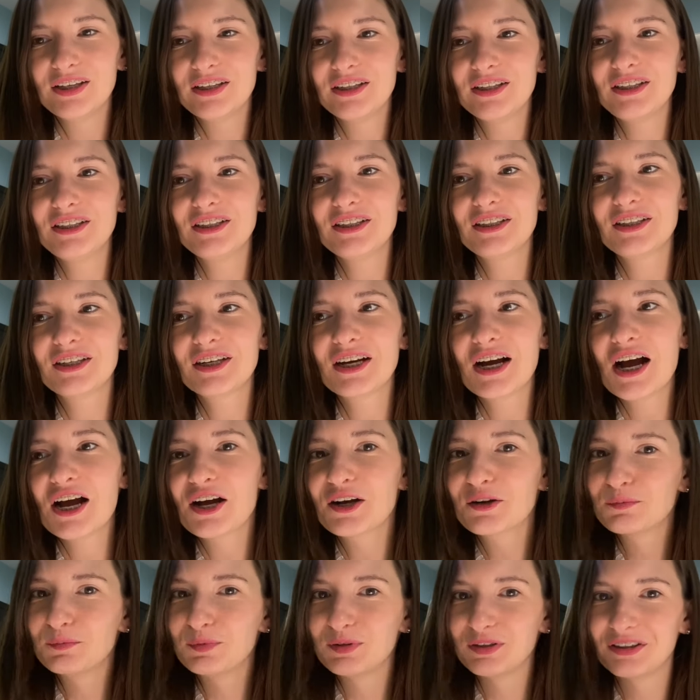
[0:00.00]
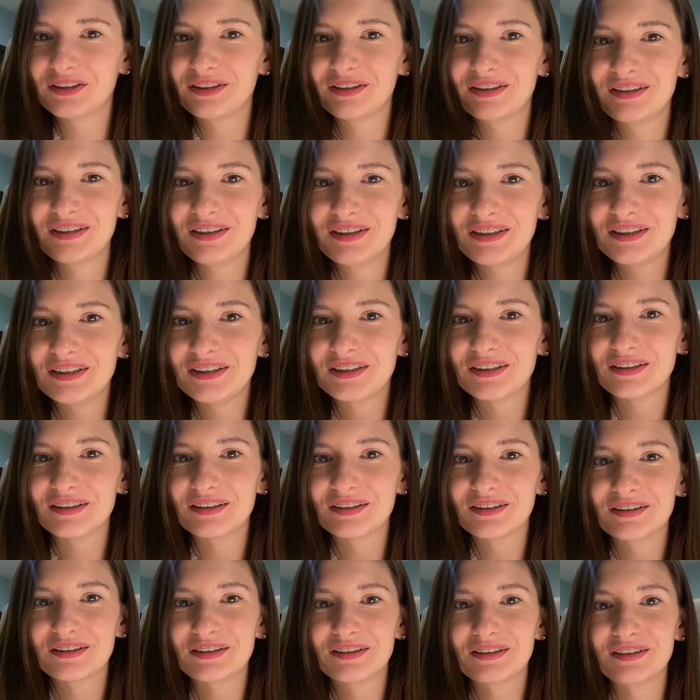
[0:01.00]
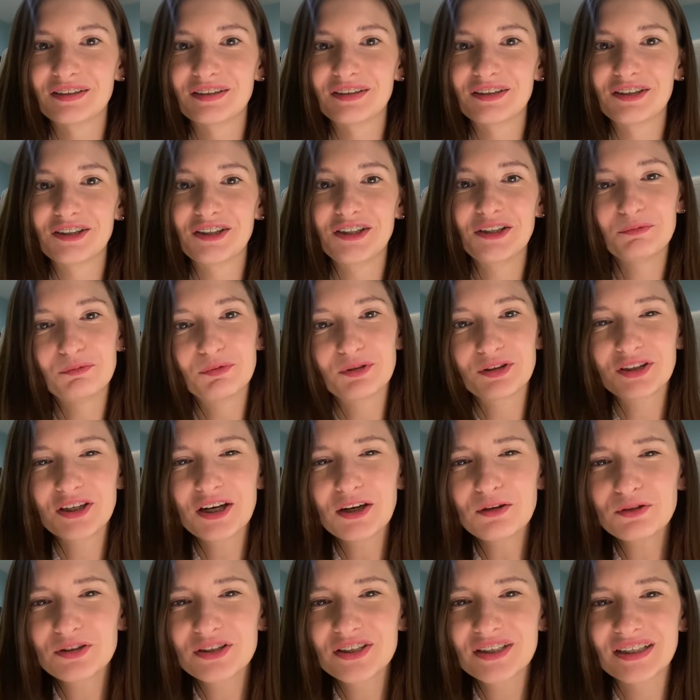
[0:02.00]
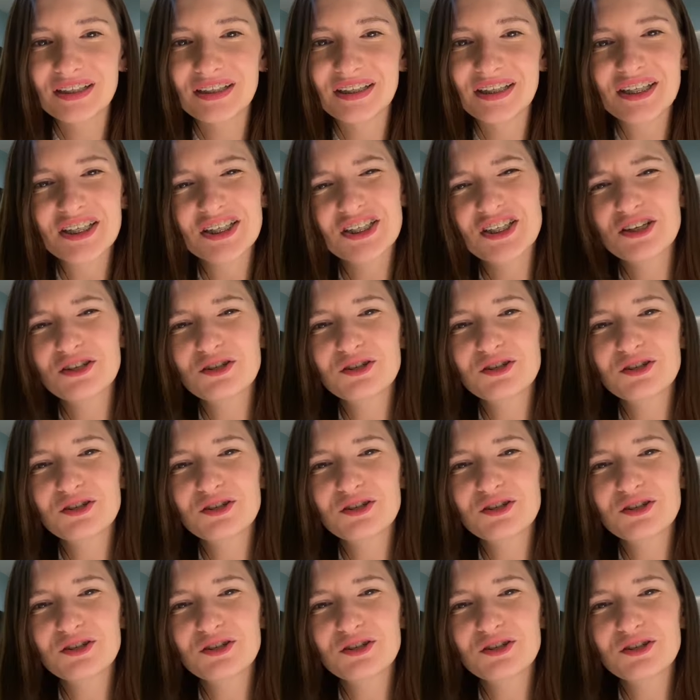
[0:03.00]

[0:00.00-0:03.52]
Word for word: И как бы ты э, ни пытался, я считаю,